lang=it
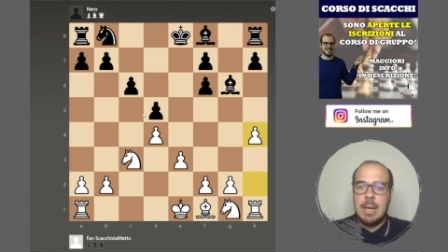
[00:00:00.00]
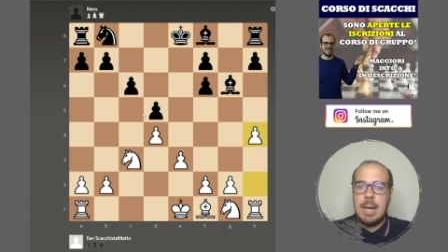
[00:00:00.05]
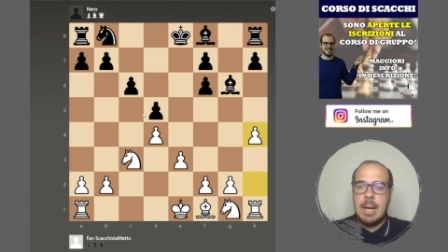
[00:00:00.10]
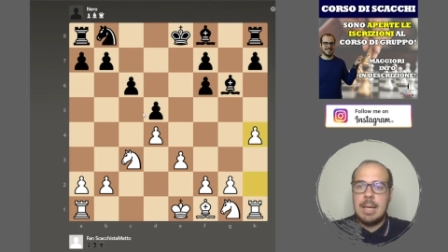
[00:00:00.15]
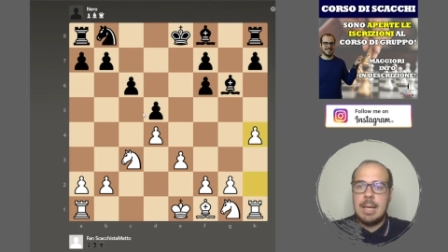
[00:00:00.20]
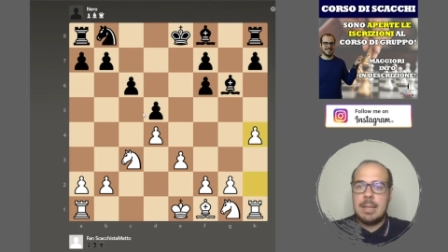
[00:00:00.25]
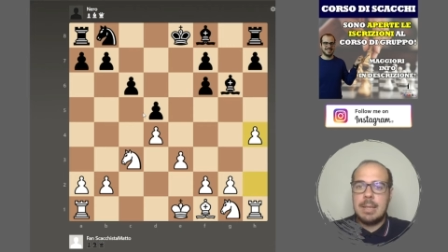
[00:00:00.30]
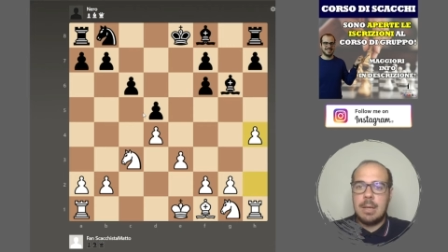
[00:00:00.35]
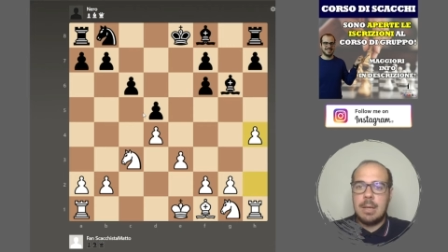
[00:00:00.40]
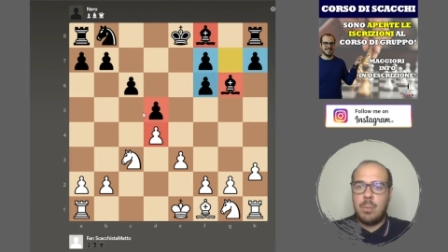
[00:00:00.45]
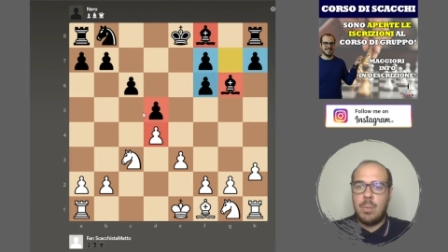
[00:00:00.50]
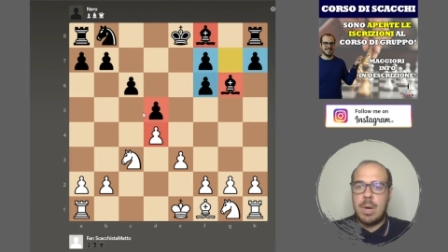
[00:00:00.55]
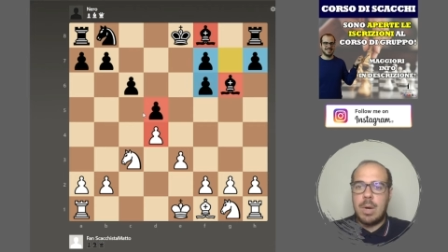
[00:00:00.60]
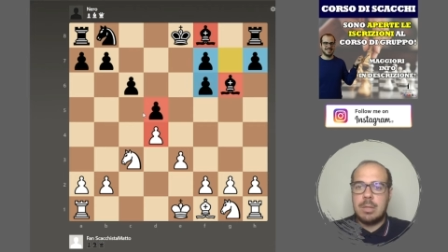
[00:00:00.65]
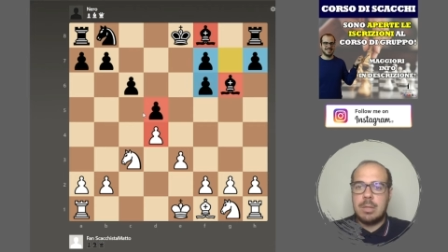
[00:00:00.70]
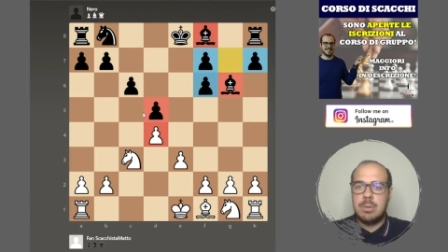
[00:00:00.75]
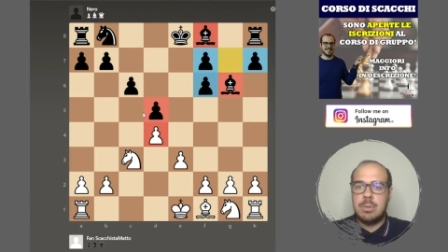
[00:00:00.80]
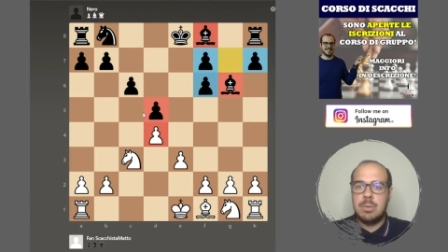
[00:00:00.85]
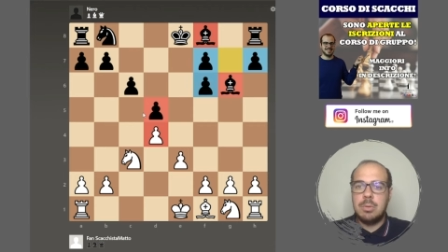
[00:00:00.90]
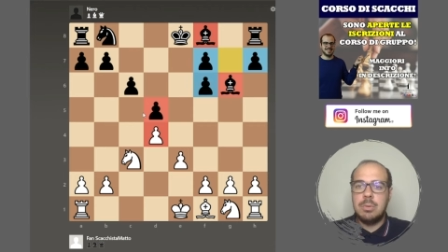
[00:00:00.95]

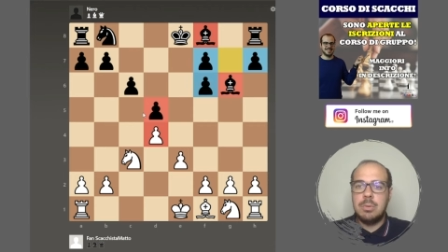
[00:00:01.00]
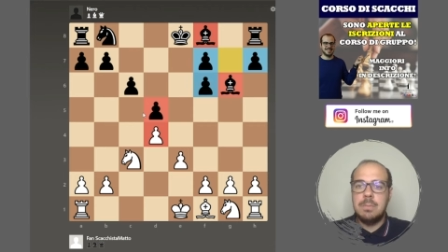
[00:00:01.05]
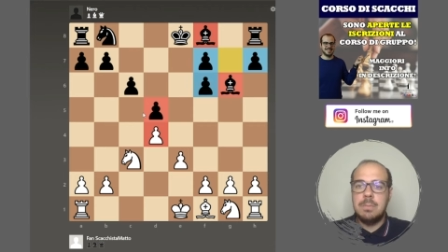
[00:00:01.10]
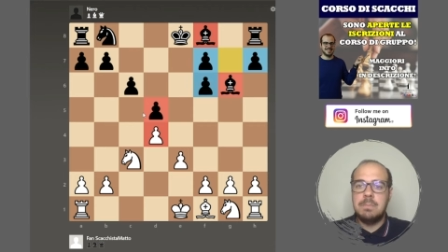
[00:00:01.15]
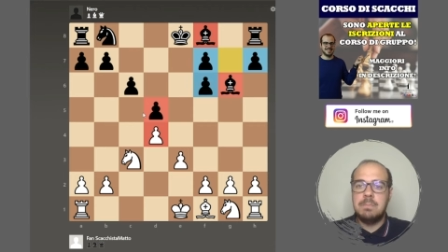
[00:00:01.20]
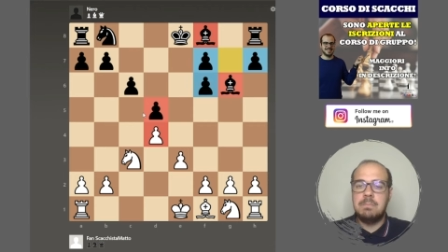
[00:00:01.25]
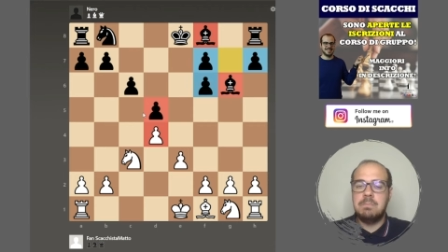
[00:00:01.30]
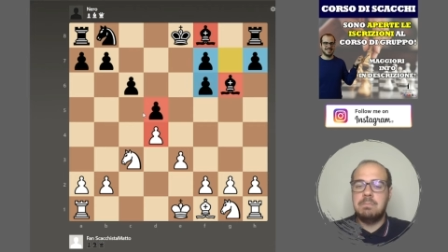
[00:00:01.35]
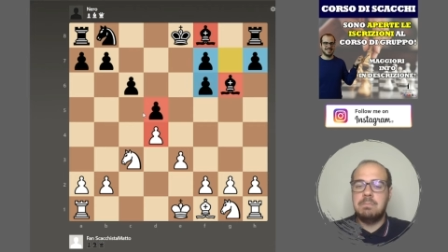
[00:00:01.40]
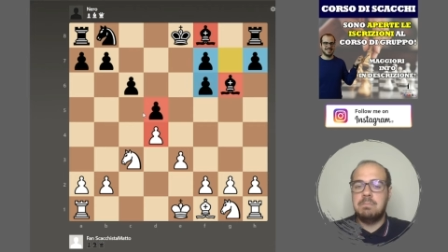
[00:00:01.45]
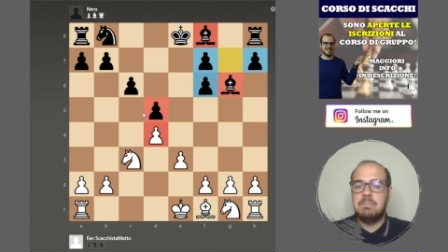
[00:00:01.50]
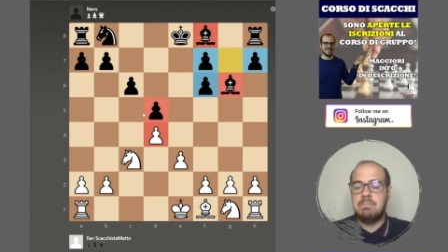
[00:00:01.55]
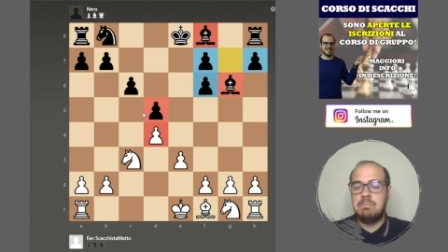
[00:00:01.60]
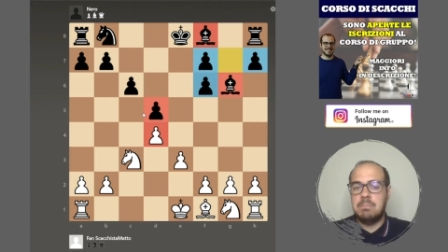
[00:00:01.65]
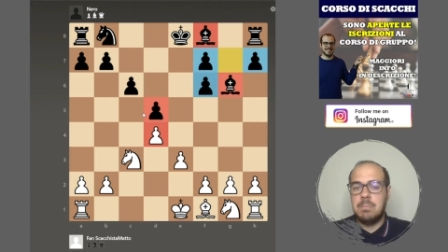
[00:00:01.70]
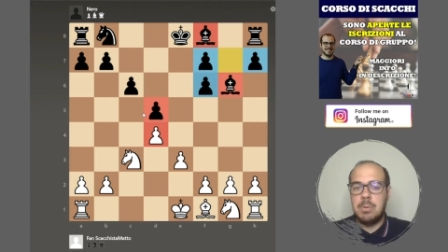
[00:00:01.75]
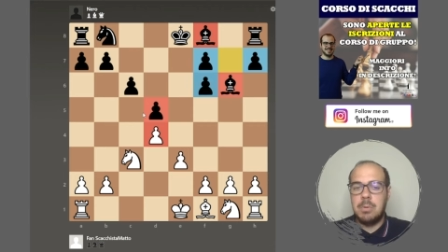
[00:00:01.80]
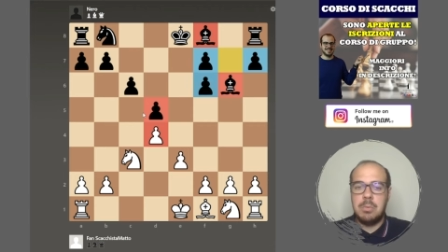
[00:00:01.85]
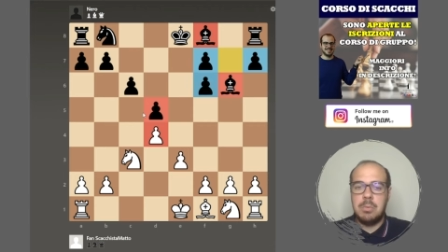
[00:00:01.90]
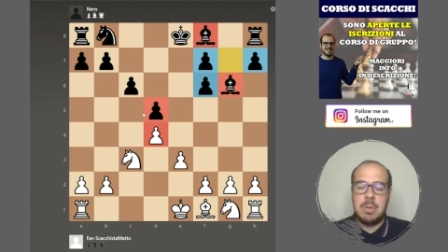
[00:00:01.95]
H4,
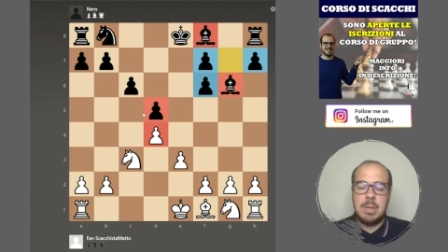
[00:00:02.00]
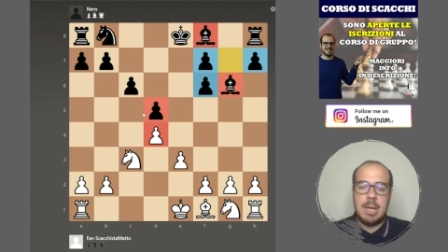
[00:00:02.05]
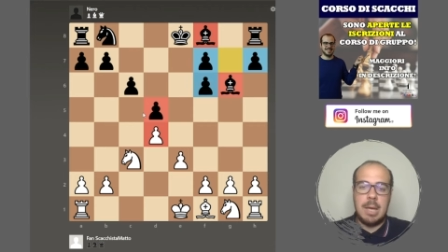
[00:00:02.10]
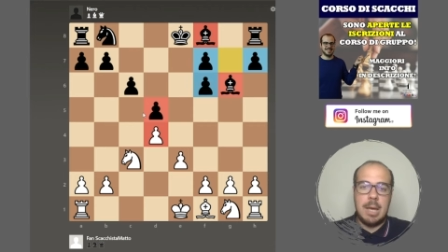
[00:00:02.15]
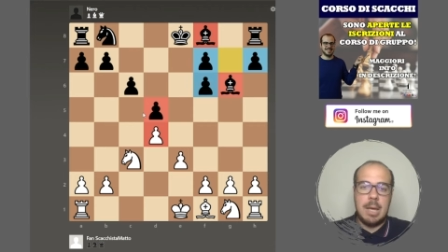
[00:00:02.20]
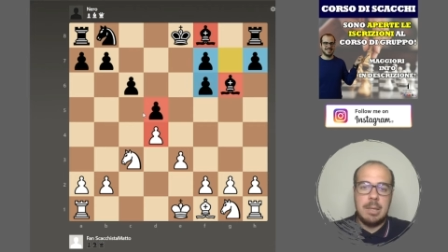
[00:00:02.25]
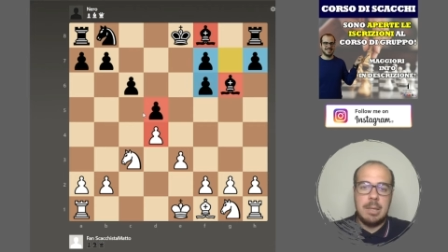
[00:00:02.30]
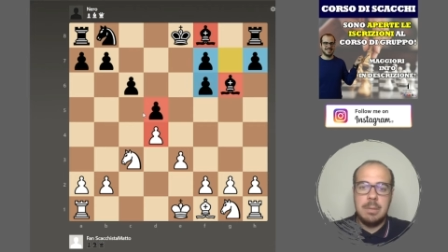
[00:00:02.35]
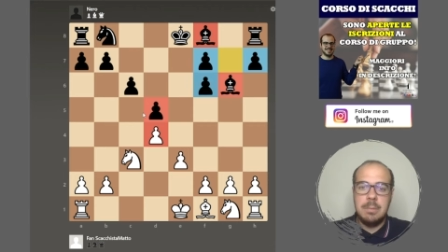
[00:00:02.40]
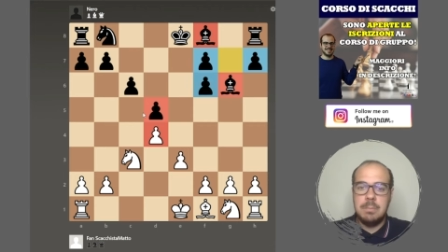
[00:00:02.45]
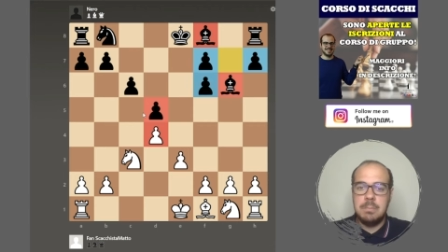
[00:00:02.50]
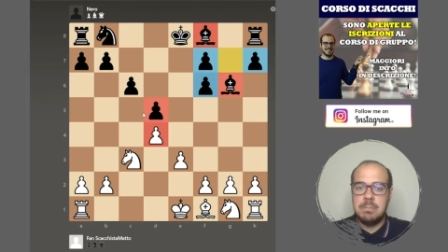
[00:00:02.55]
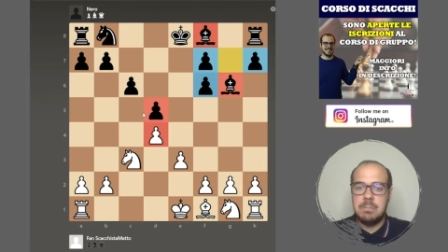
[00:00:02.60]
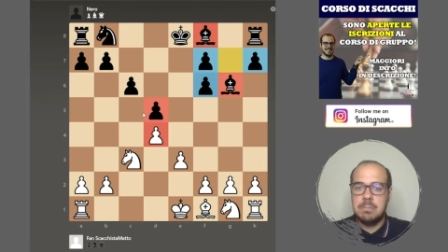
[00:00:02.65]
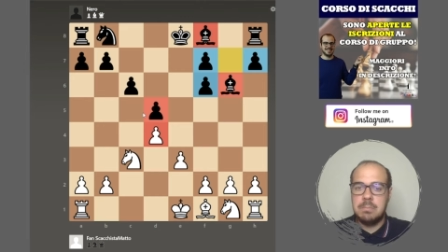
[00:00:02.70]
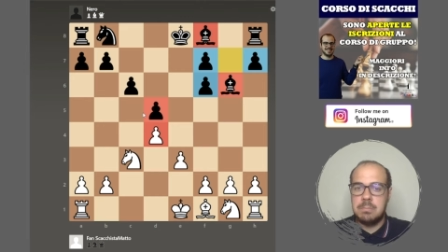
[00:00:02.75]
ok,